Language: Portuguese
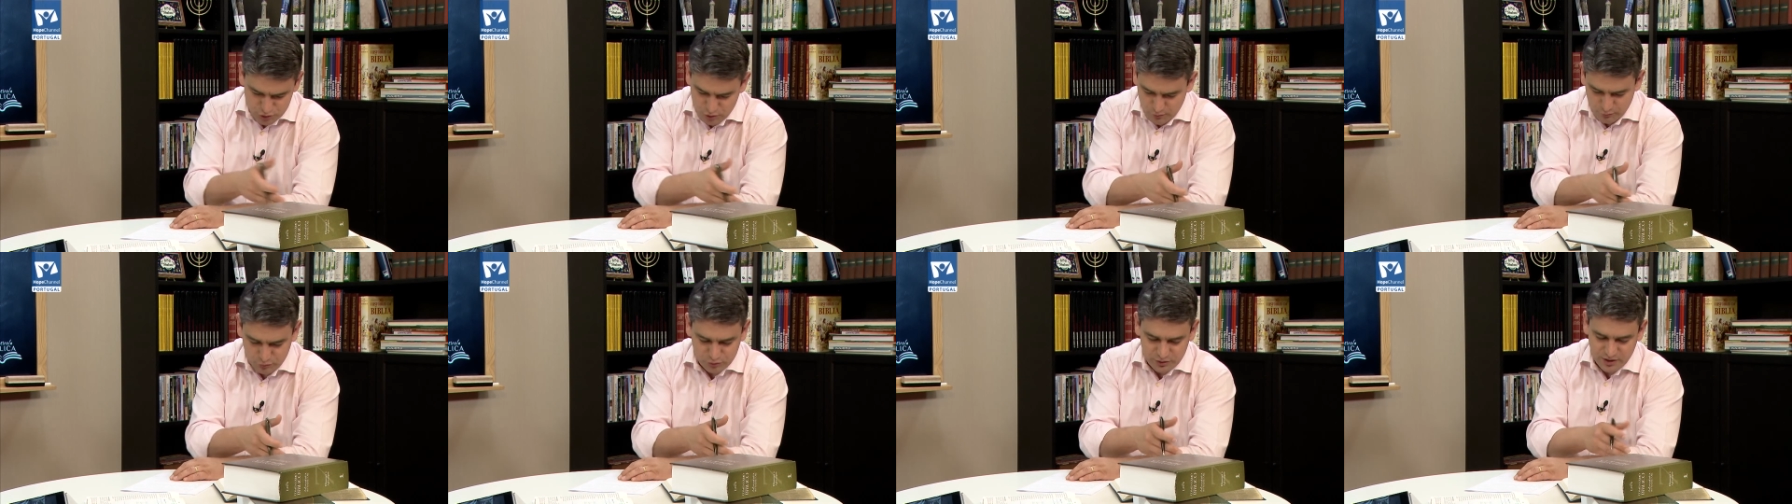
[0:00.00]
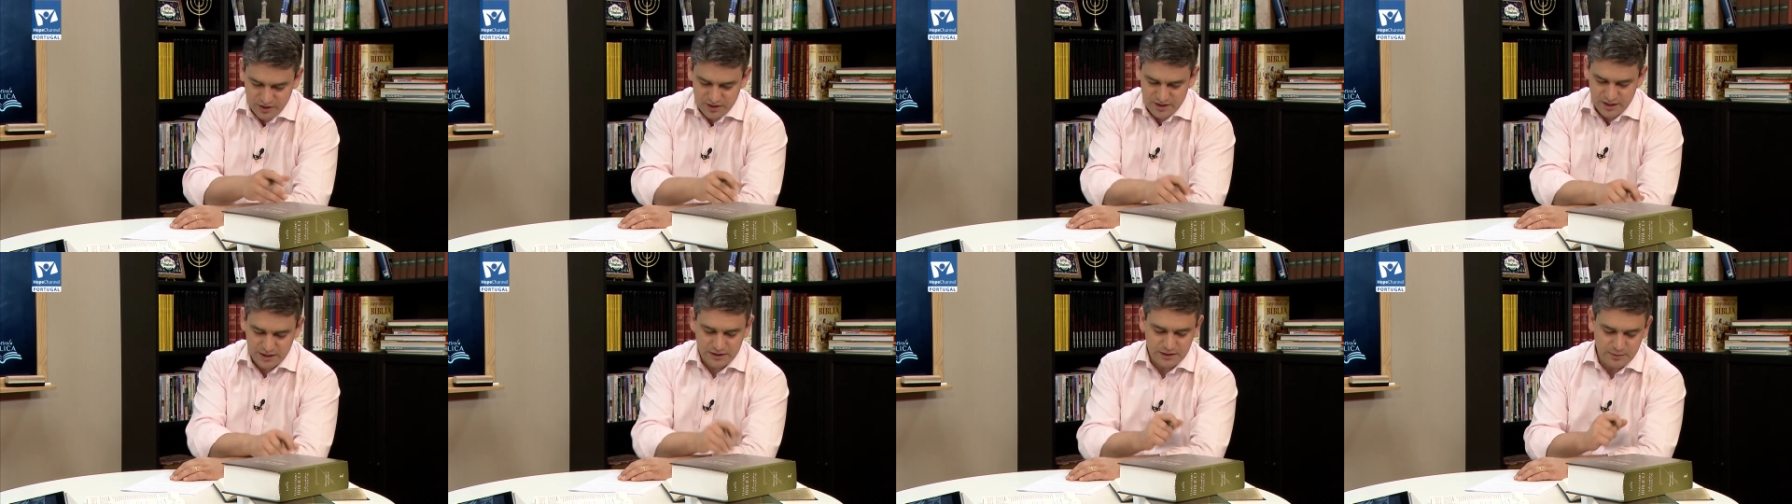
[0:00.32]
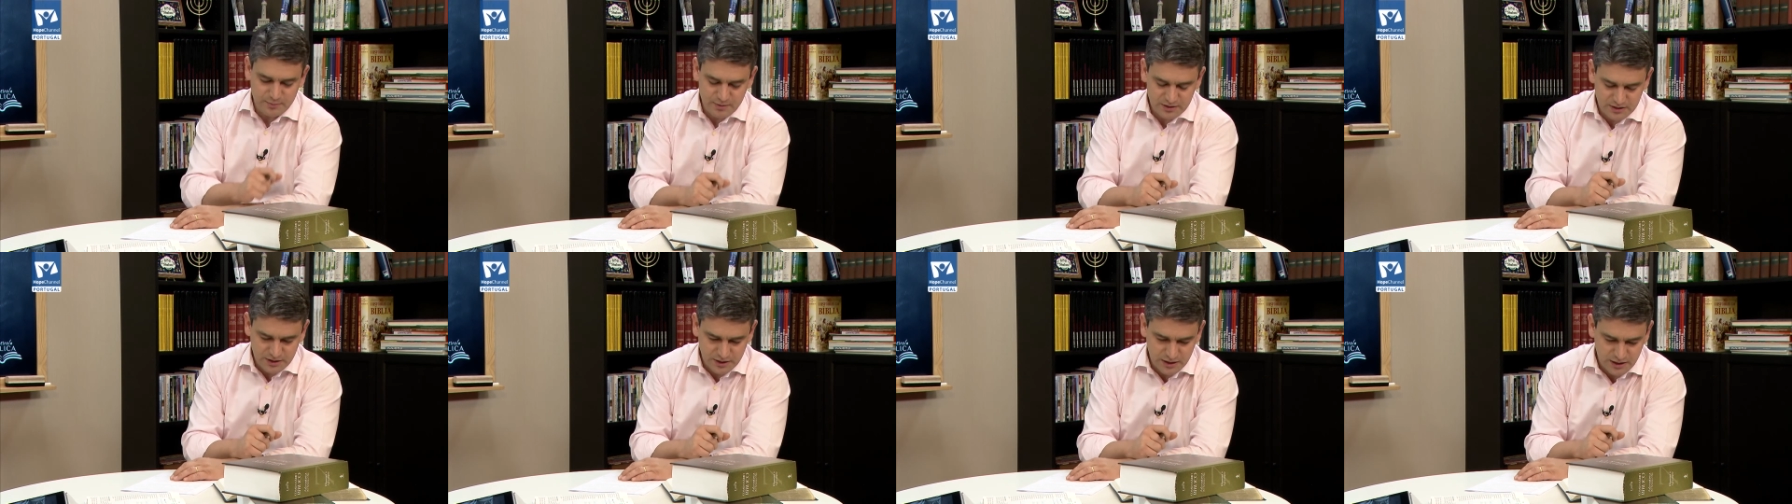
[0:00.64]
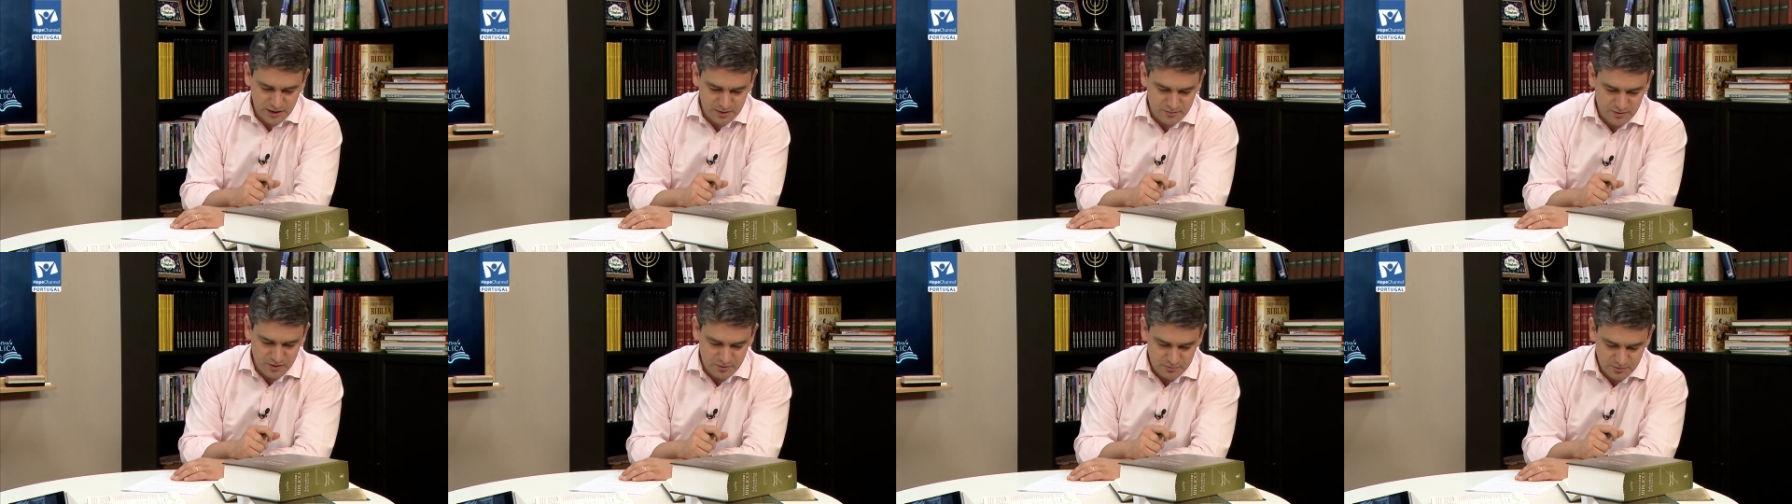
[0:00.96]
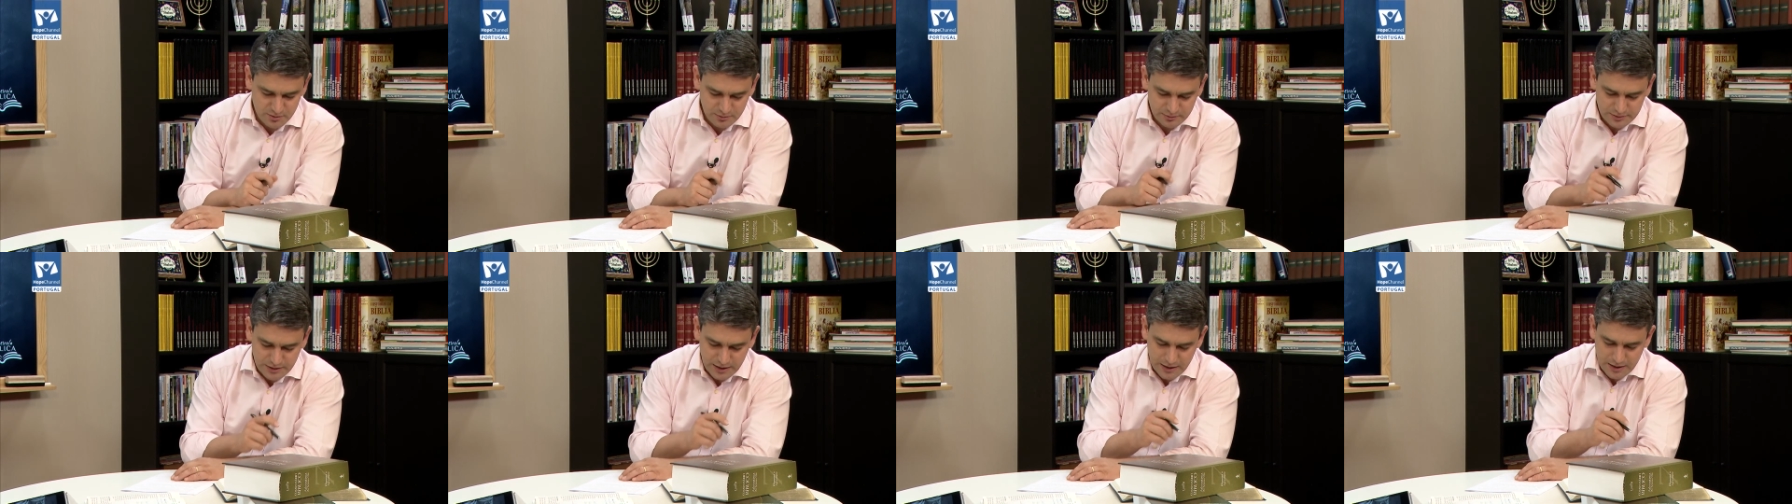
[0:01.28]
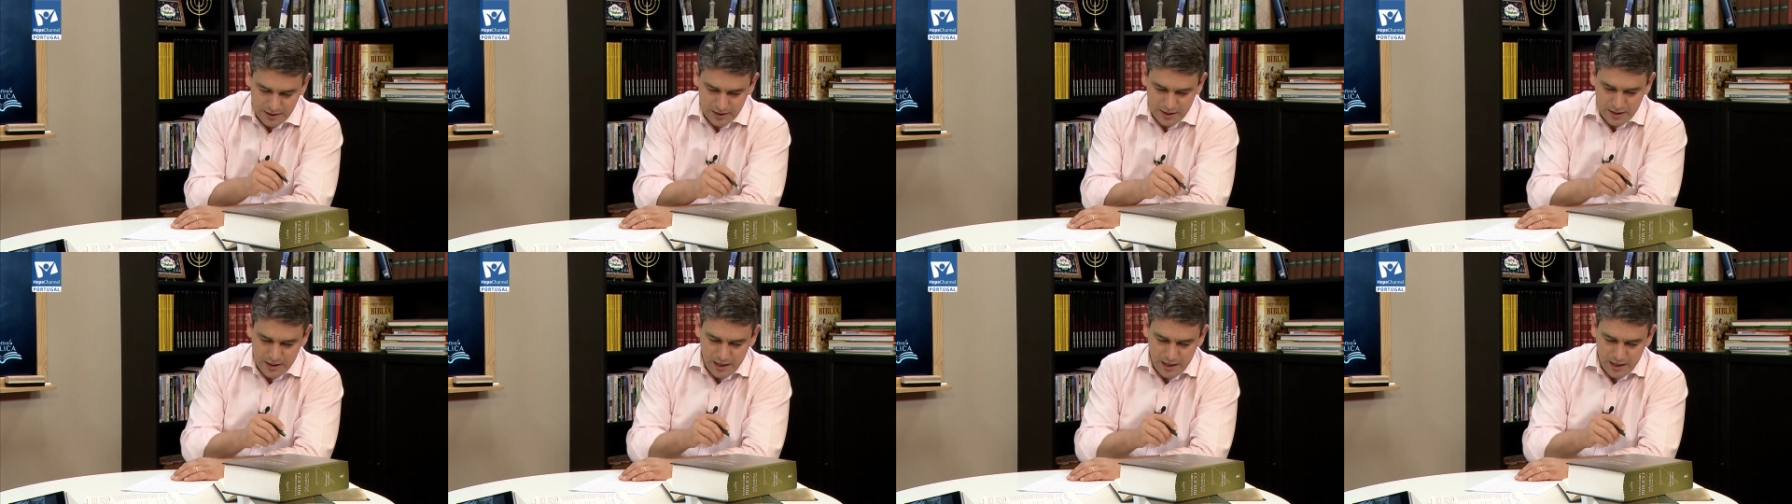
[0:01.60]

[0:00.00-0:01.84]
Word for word: que eu vou ler diretamente aqui na minha Bíblia,